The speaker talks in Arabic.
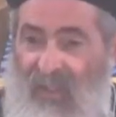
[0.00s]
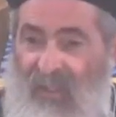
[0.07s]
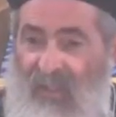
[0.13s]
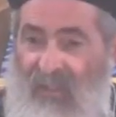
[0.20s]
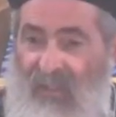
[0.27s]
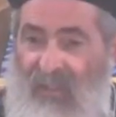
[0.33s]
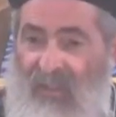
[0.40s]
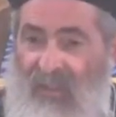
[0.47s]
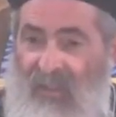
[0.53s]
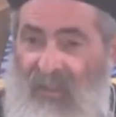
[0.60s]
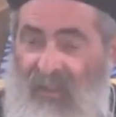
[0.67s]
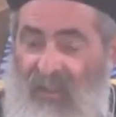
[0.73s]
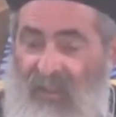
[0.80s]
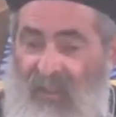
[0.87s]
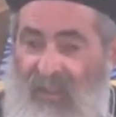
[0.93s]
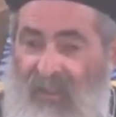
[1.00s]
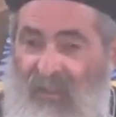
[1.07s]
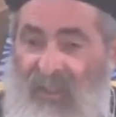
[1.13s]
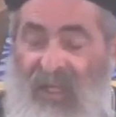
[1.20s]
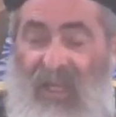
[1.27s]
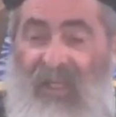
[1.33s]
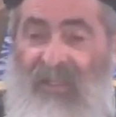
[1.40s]
تلقى يمشي
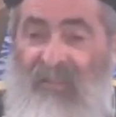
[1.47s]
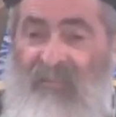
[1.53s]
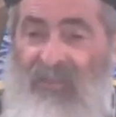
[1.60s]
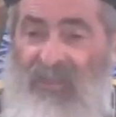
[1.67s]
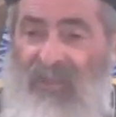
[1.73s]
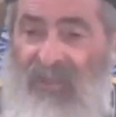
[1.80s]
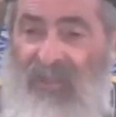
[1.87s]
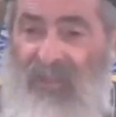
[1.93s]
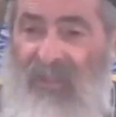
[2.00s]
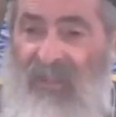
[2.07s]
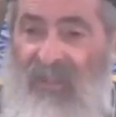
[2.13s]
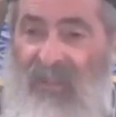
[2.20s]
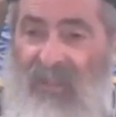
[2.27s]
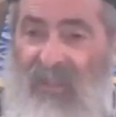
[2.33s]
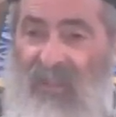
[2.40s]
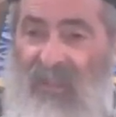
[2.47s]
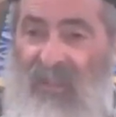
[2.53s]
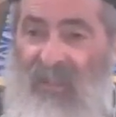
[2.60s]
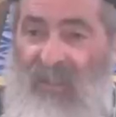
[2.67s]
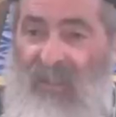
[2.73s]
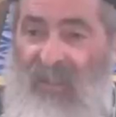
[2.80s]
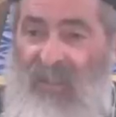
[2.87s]
يخرج
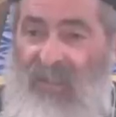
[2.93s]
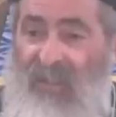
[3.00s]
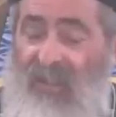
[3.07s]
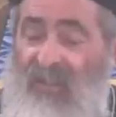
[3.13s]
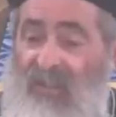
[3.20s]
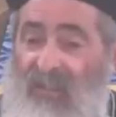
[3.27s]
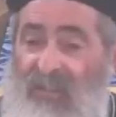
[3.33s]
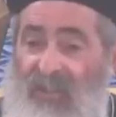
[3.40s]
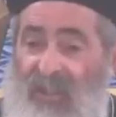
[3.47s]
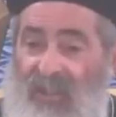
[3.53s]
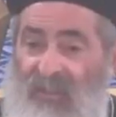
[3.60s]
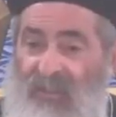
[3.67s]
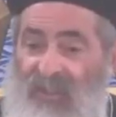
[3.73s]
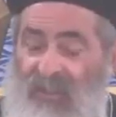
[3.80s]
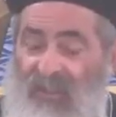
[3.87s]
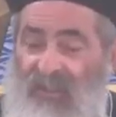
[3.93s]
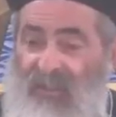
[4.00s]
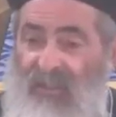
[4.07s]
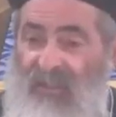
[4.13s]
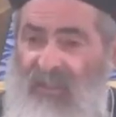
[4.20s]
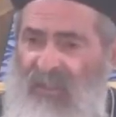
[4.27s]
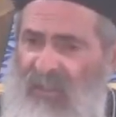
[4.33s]
الشياطين
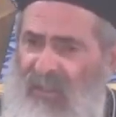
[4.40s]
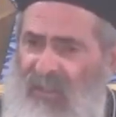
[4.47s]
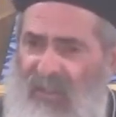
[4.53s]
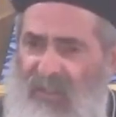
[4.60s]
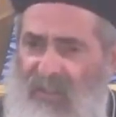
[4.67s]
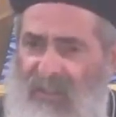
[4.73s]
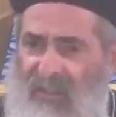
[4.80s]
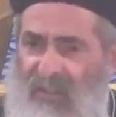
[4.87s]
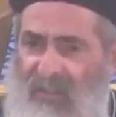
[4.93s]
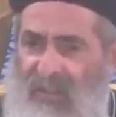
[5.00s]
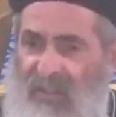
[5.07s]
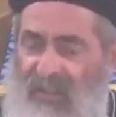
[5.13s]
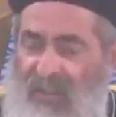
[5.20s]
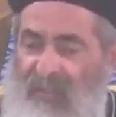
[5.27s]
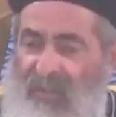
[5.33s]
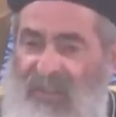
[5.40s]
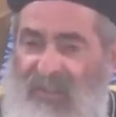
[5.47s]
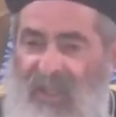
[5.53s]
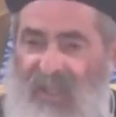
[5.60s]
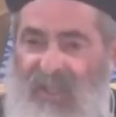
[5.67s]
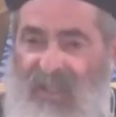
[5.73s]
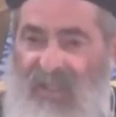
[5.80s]
ده انت مين ده
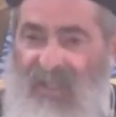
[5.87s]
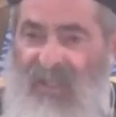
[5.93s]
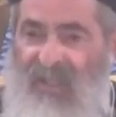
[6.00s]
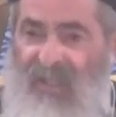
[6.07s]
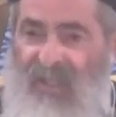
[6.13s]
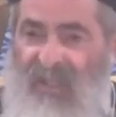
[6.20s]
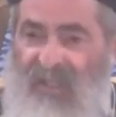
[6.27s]
جبتها منين